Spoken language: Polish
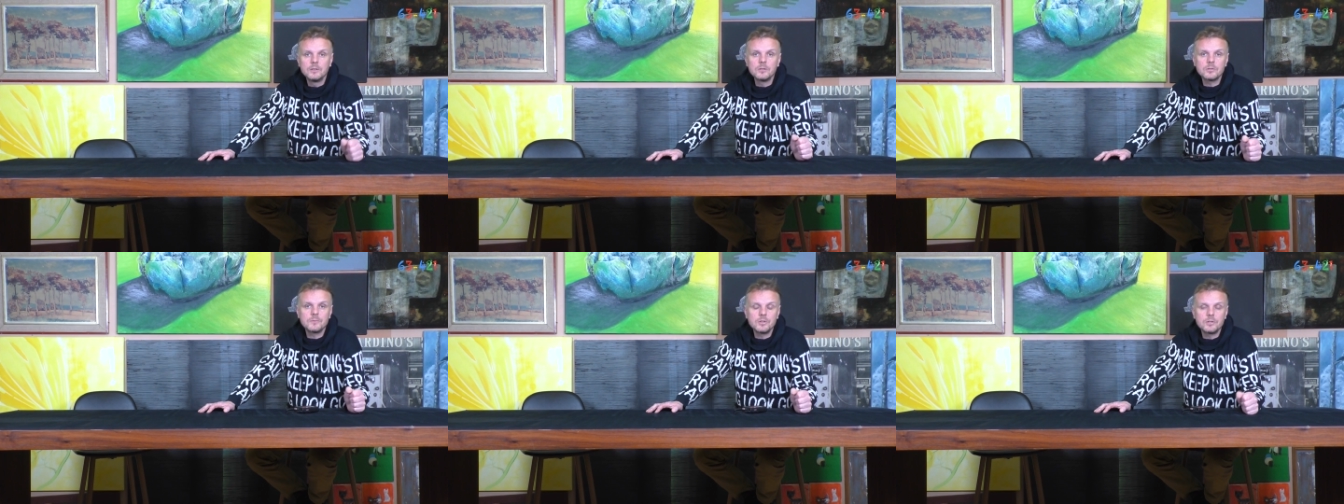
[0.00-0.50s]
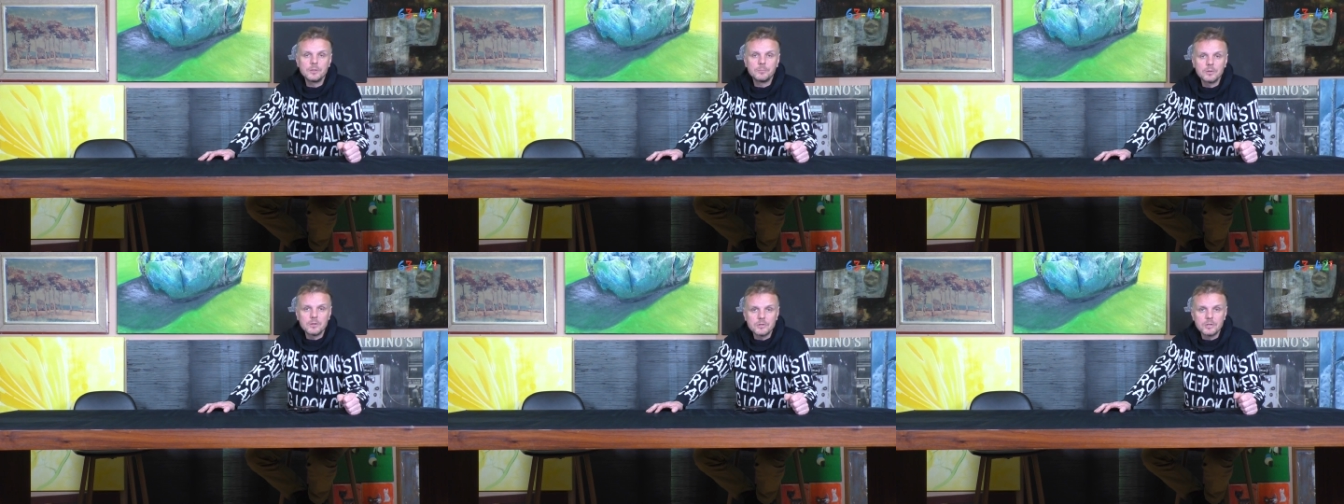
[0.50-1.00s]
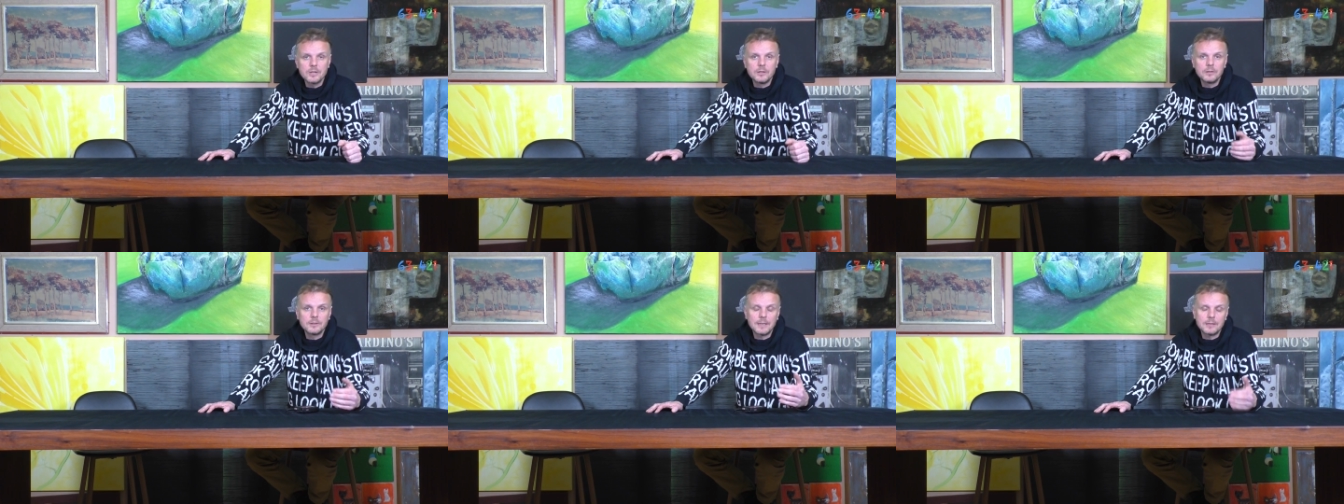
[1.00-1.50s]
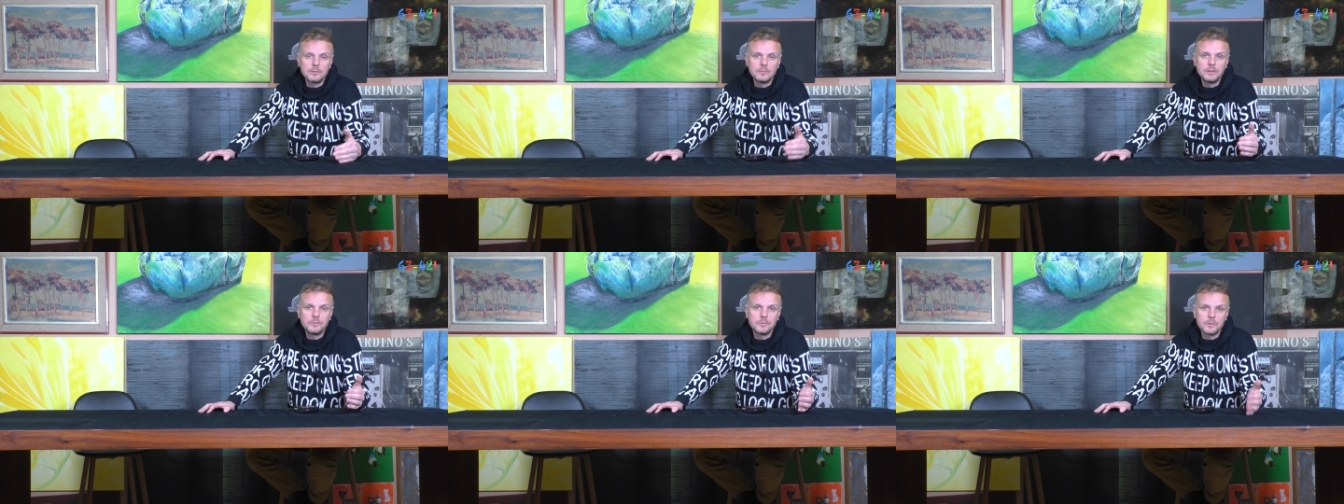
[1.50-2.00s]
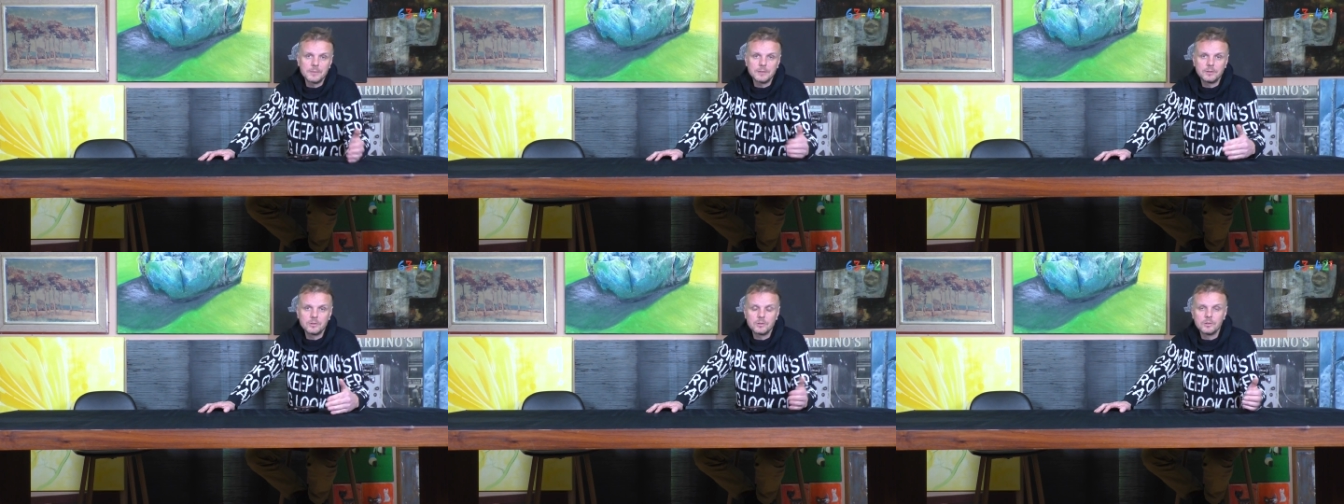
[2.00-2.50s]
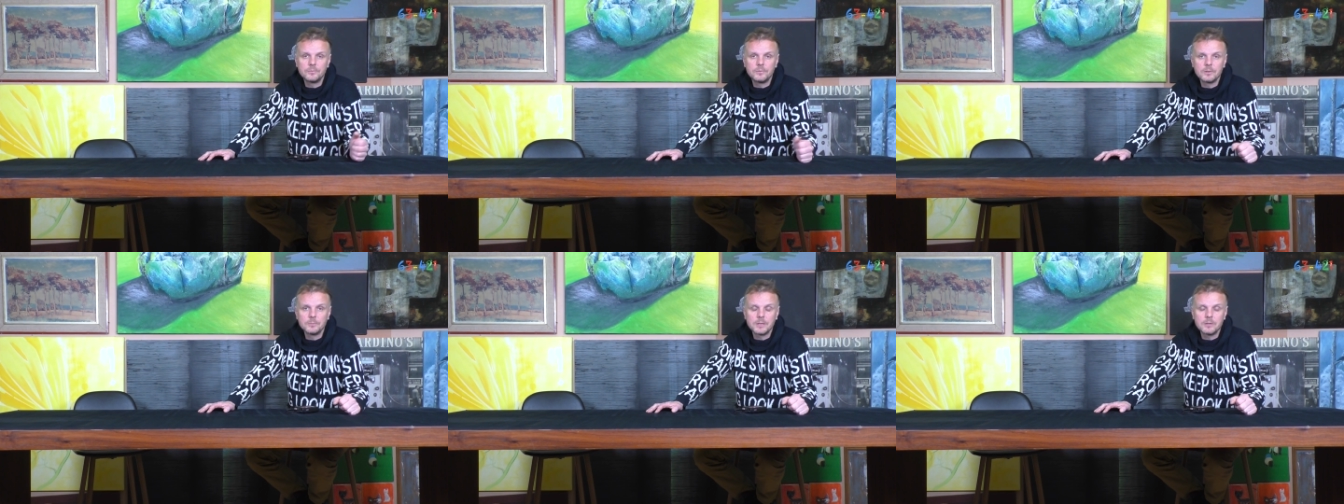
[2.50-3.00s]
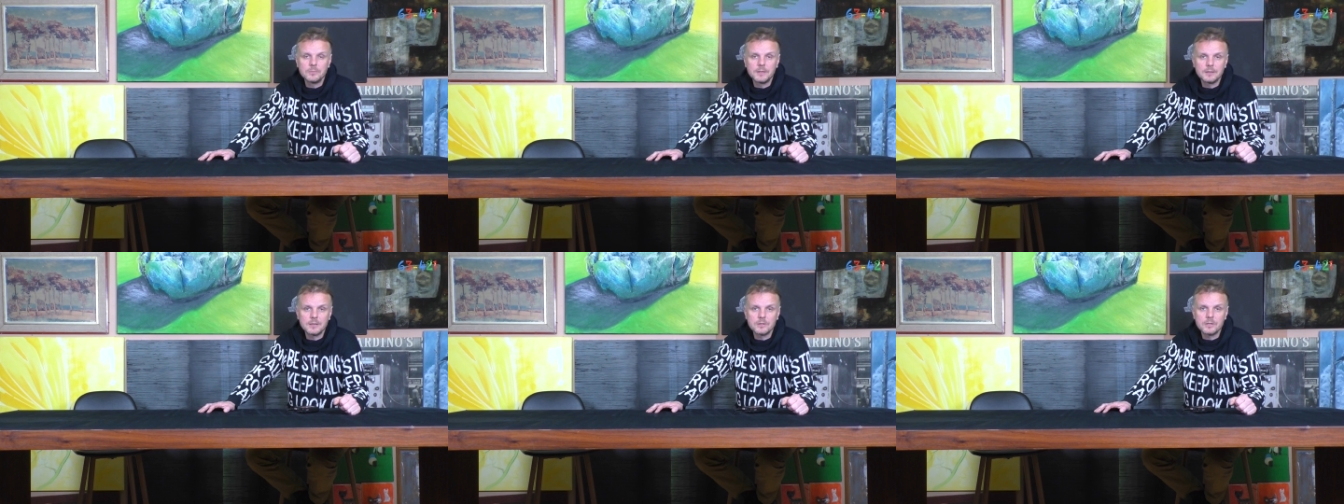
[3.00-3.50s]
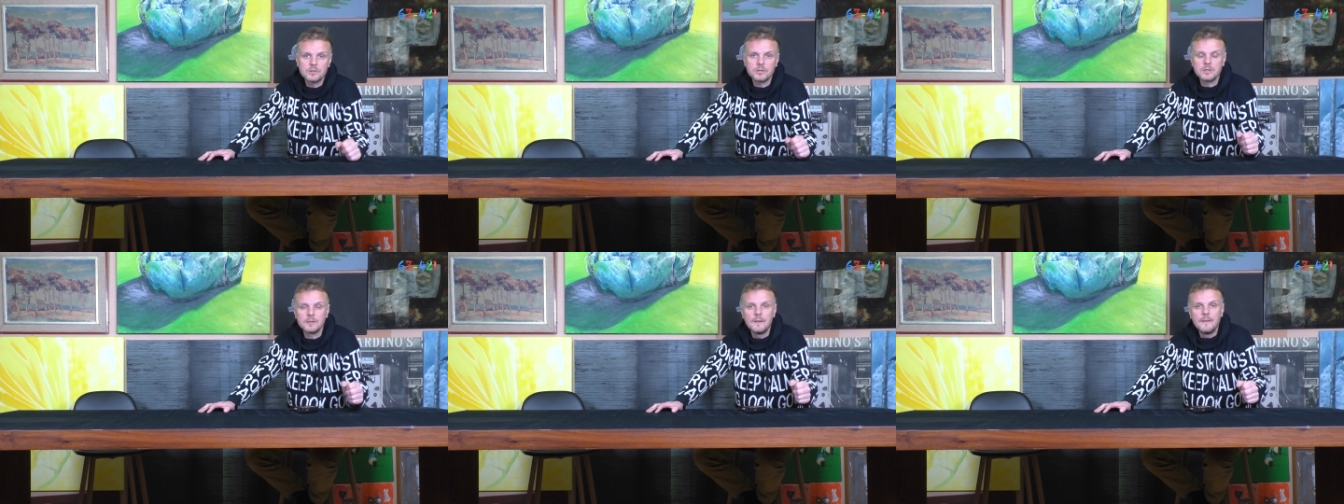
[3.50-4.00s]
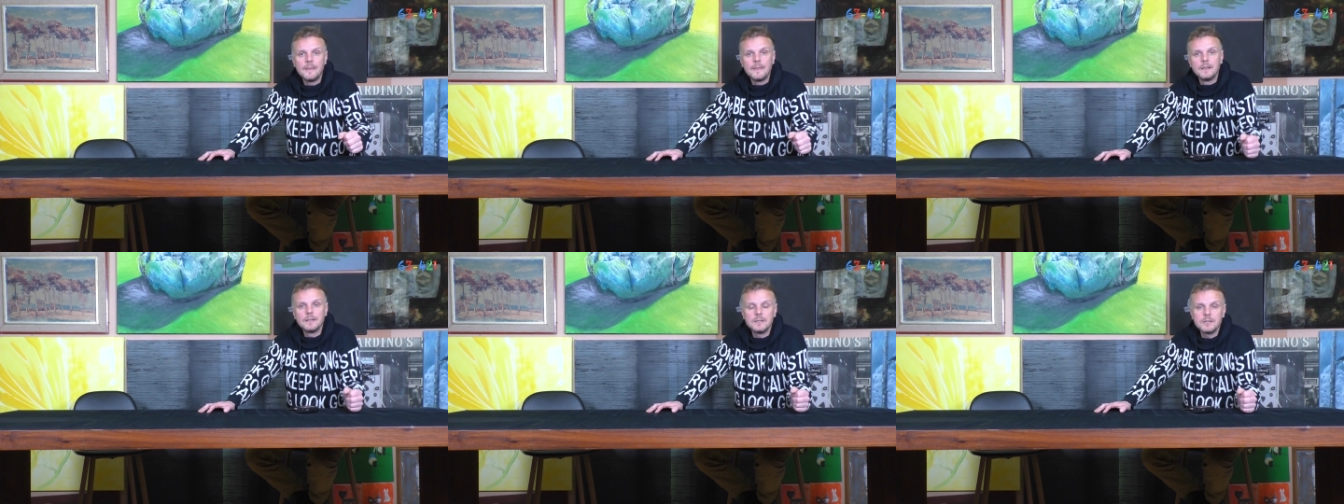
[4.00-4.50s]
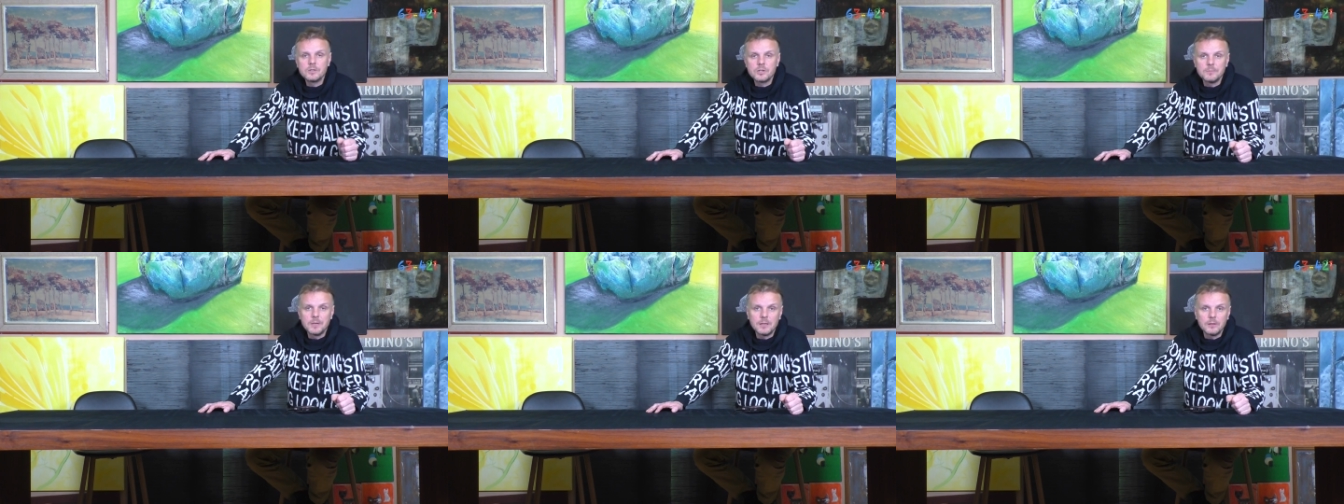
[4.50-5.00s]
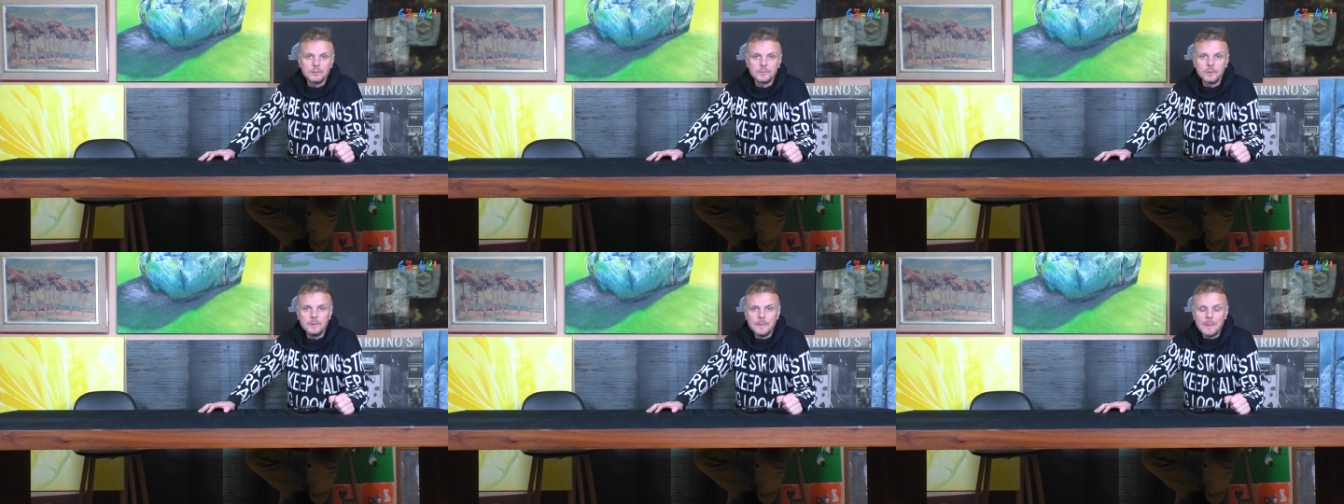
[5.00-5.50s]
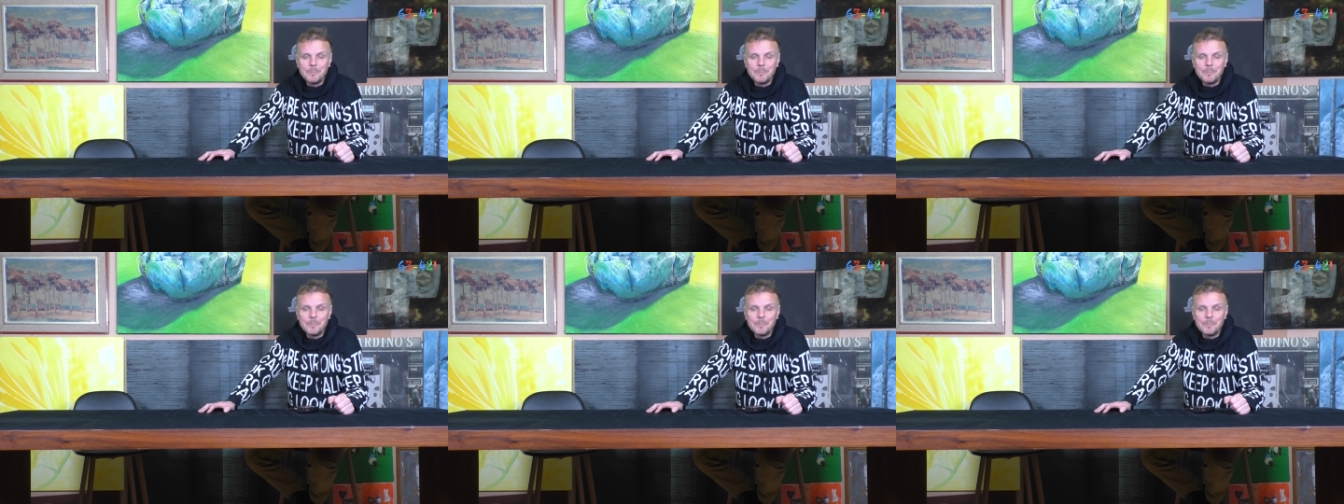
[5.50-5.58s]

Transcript: to oczywiście proszę o taką informację, czy to w formie komentarza, czy, y, czy mailowo.